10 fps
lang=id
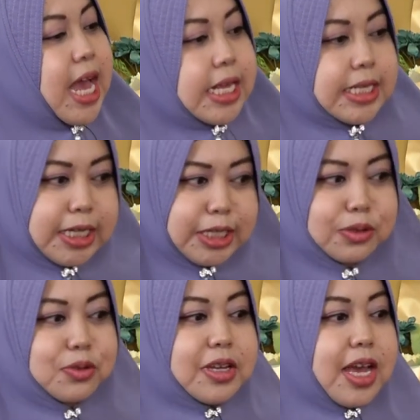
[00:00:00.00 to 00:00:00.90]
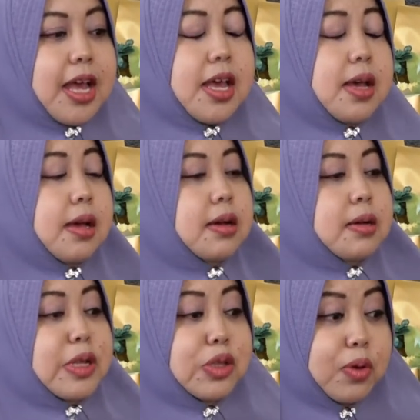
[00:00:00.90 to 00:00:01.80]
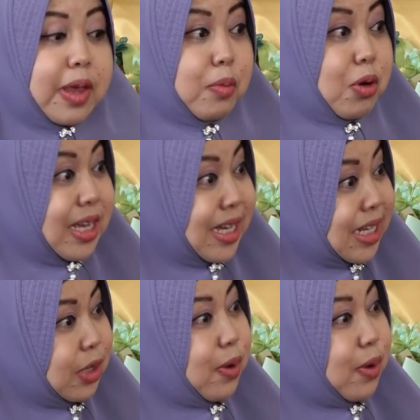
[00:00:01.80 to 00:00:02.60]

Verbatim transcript: aslinya tuh dia uh, bentuknya bulat,